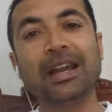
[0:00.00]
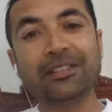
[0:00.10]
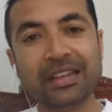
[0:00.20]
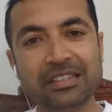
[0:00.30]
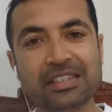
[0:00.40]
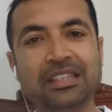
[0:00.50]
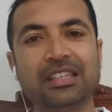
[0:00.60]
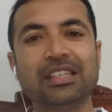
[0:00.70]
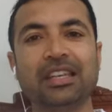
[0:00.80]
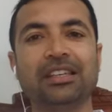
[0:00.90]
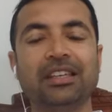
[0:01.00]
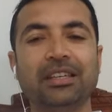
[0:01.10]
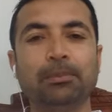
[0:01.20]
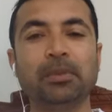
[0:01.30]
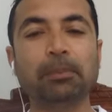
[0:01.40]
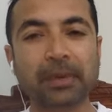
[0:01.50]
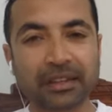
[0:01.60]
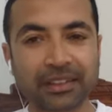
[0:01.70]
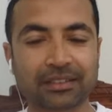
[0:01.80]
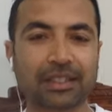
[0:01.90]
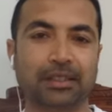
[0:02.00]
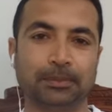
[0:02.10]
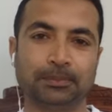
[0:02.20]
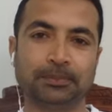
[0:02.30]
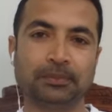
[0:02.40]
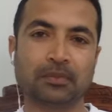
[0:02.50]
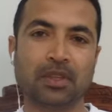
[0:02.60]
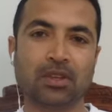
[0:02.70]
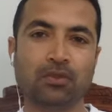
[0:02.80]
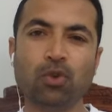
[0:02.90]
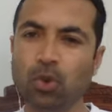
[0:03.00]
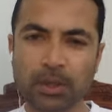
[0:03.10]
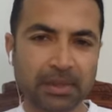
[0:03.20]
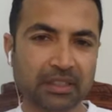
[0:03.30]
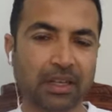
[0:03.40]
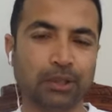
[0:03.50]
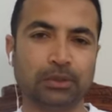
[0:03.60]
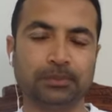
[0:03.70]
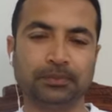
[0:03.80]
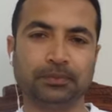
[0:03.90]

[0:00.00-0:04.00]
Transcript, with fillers: आने वाली ज़िंदगी के लिए प्रिपेयर करता है वो कोई भी अदारा हो